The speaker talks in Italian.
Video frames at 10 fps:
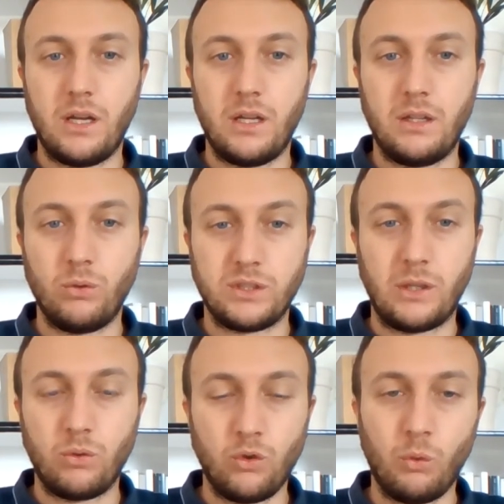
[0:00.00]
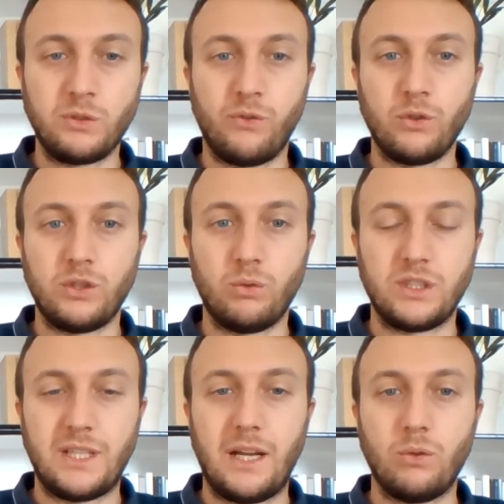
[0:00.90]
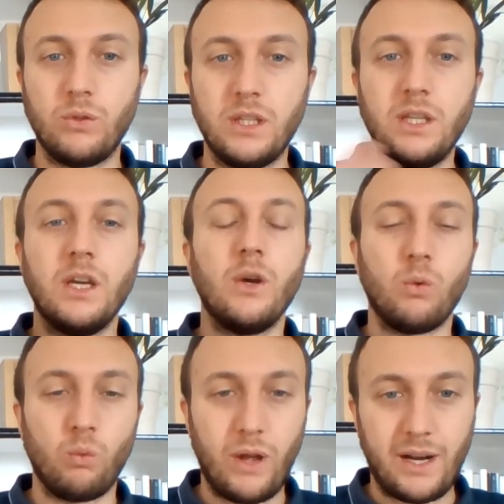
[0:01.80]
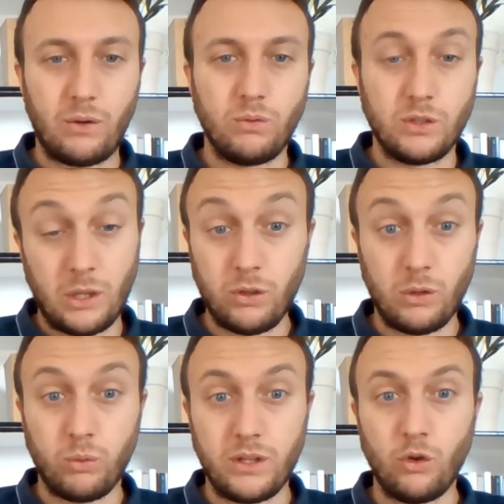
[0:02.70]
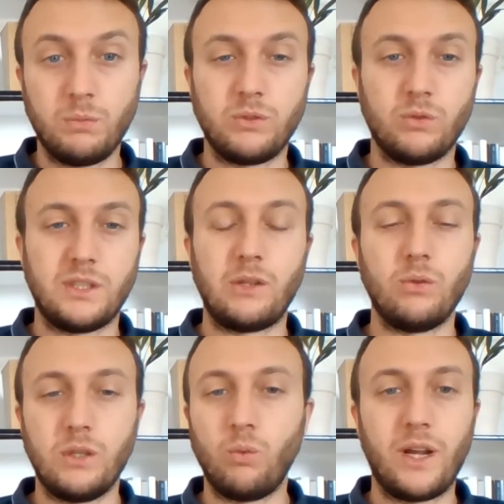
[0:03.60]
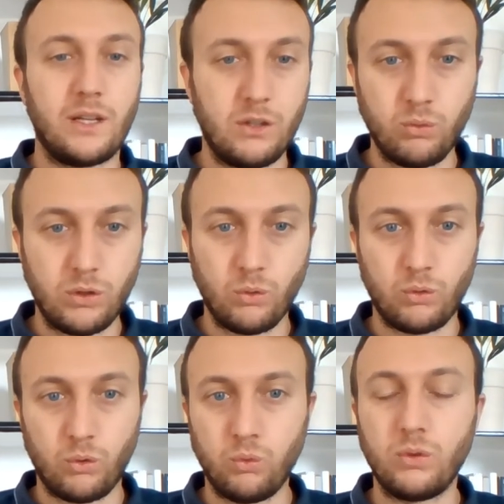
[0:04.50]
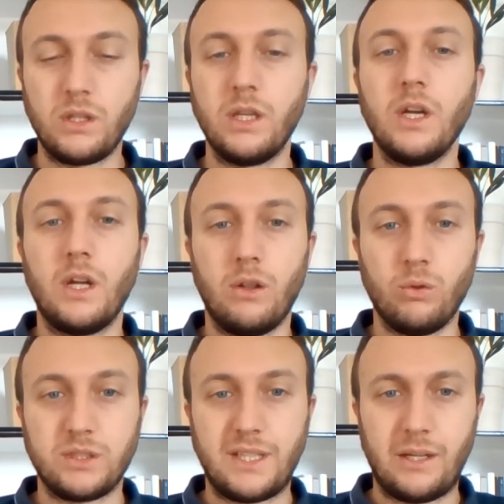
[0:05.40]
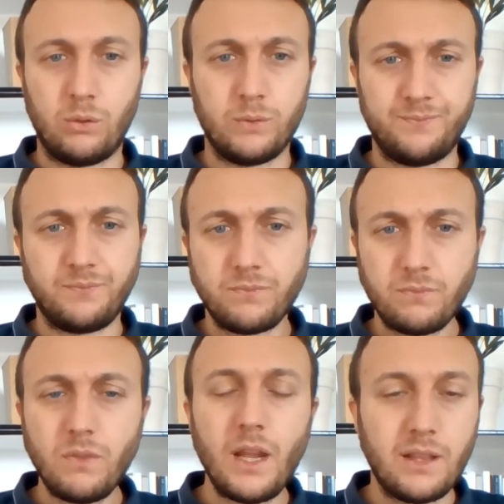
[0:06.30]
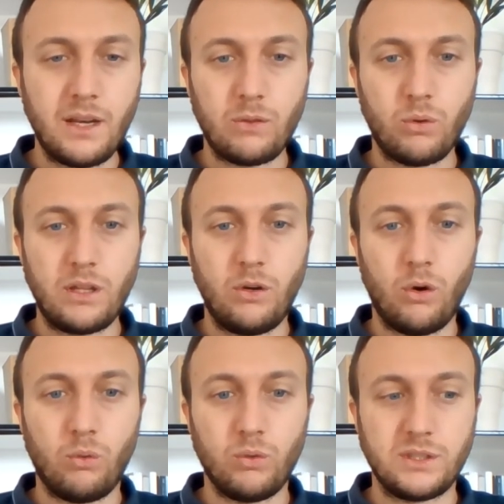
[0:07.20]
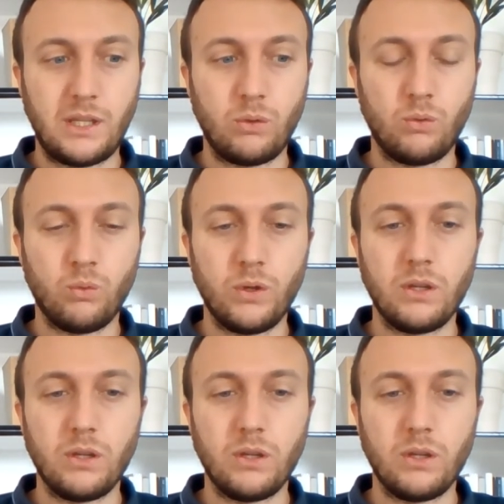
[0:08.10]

lo stato di Hobbes fosse uno stato di guerra con lo stato di natura di Hobbes, uno stato di guerra di tutti contro tutti, lo stato di natura di Locke, uno stato in cui